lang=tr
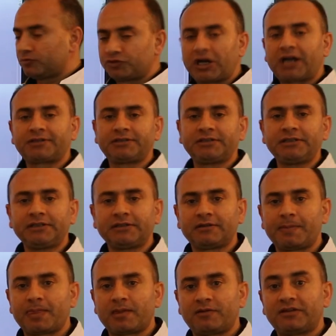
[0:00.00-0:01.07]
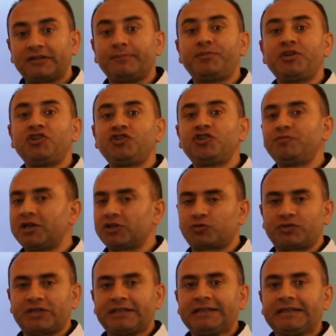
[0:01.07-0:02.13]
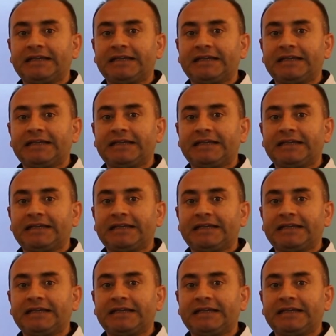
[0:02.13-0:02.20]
Şartı 1. Meşrutiyeti